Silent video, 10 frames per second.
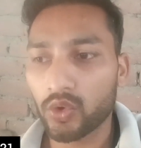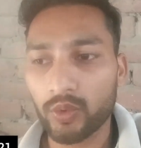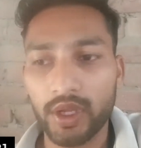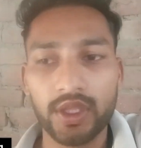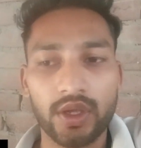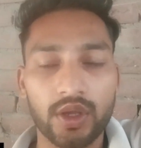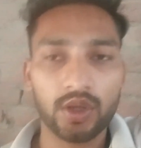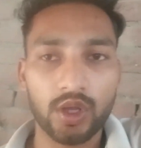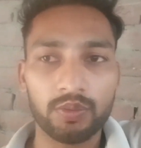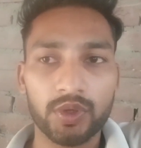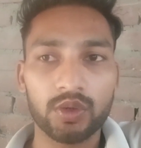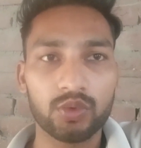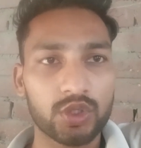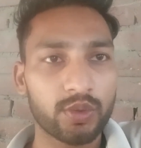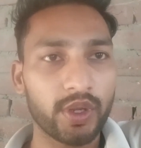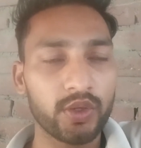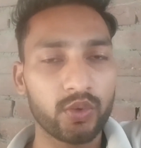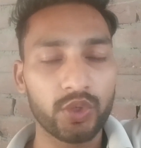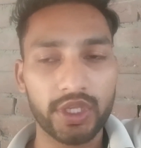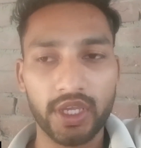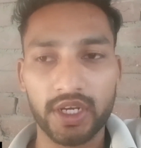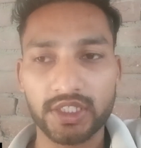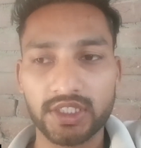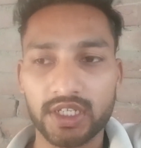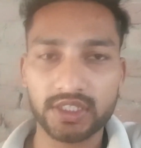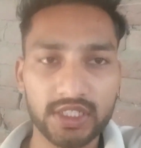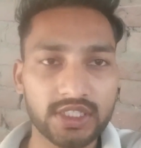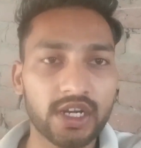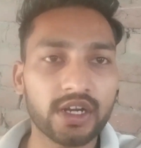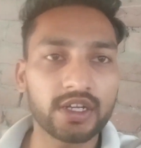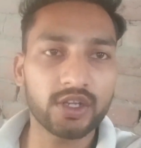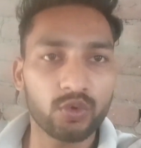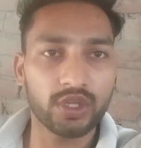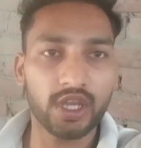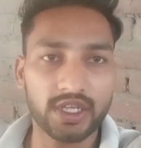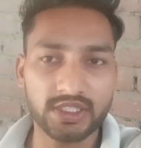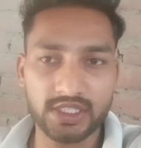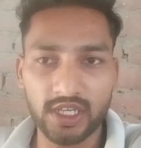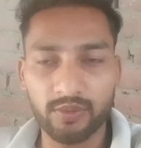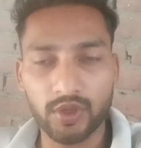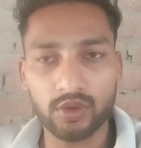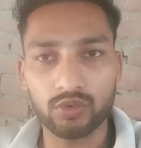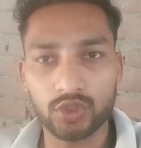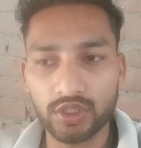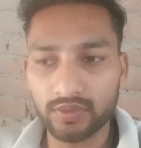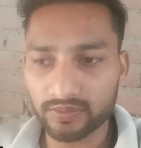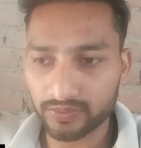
और भाई आपका कबूतर भाई उड़ के आएगा चार साढ़े चार घंटे उड़ के आएगा जैसे आपका कबूतर